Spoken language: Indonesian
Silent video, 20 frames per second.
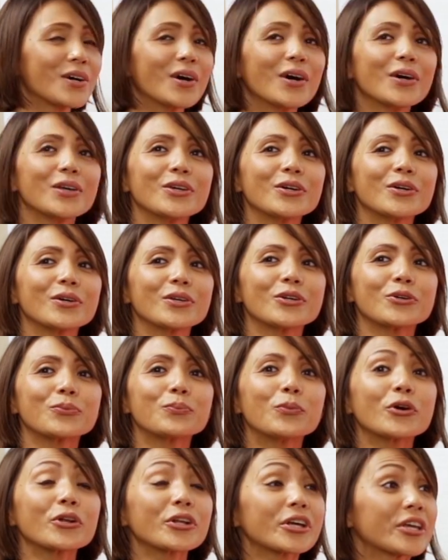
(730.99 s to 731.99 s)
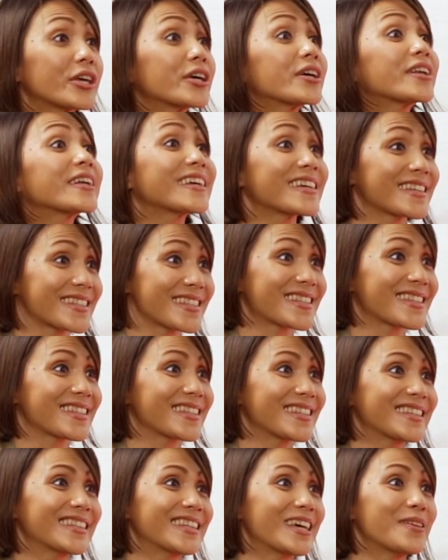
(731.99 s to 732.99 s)
So you're, you're more curious
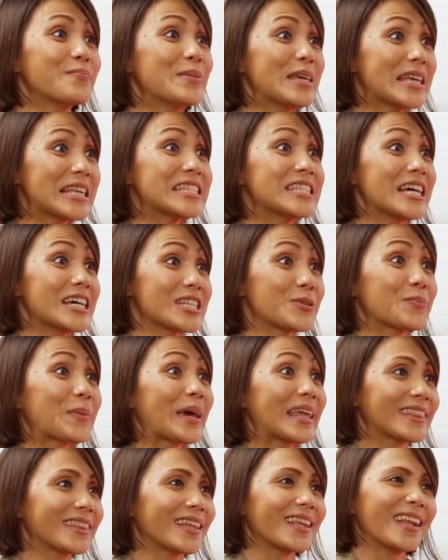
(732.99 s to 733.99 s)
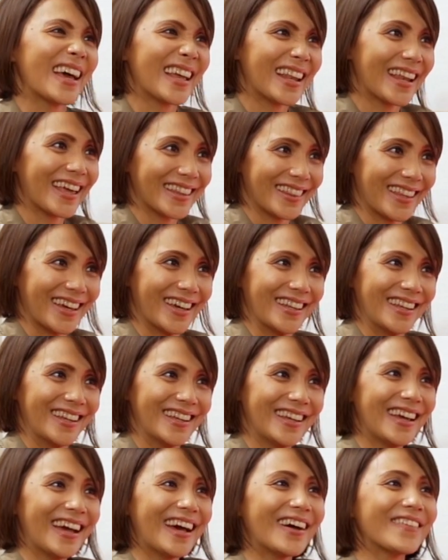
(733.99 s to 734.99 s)
than yeah. being judgmental. I like that.
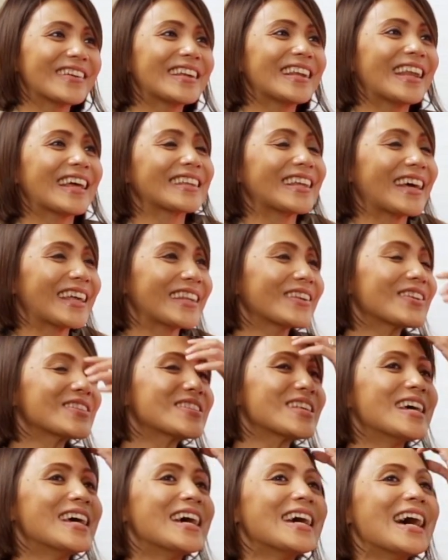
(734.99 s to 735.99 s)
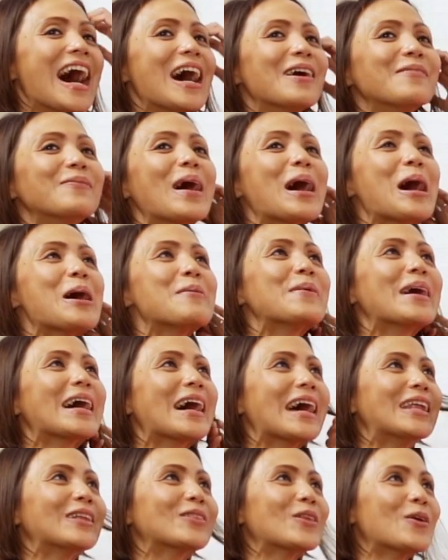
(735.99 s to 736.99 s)
I really like that. Terus apa
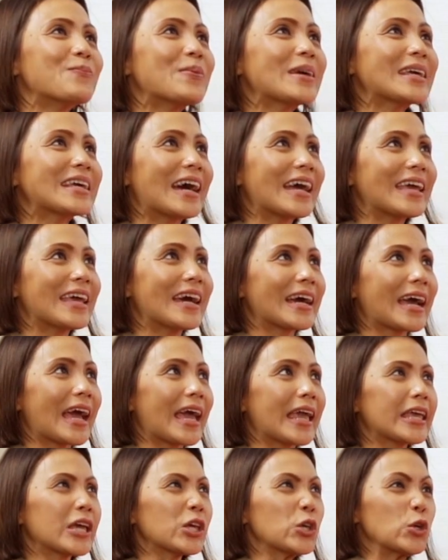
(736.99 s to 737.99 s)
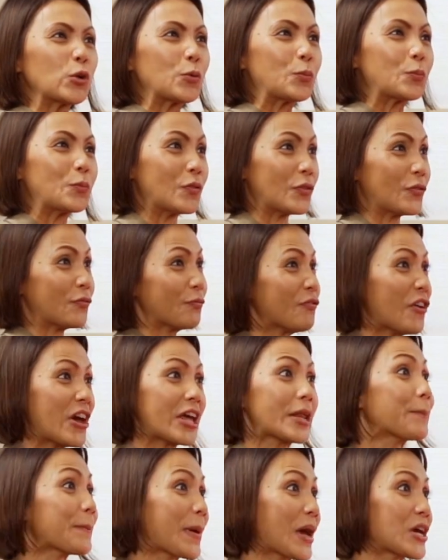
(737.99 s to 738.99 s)
apa ada topik nggak yang kayaknya you're
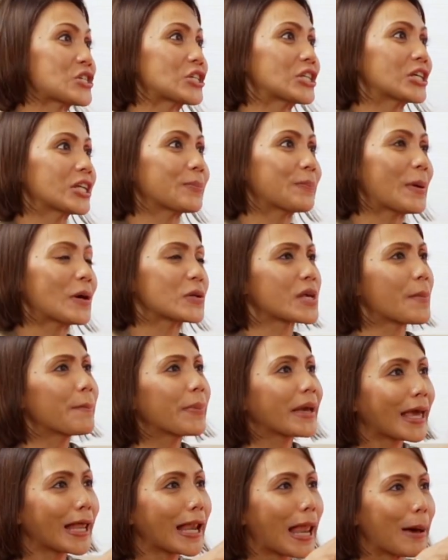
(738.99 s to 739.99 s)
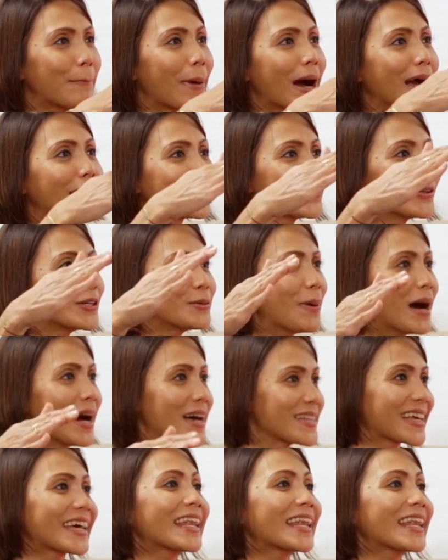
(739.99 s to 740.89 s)
very passionate about sampai kayak lama gitu dibahas.